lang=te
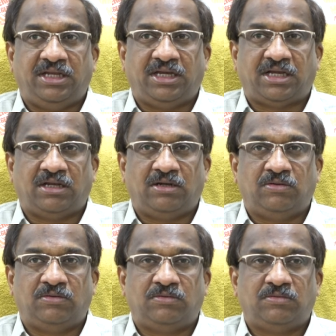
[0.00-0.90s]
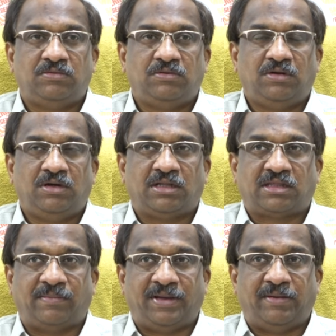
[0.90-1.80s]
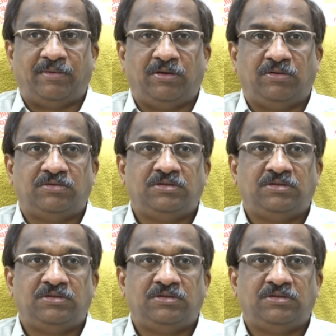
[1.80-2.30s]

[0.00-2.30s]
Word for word: ఎన్నికల్లో సమయంలో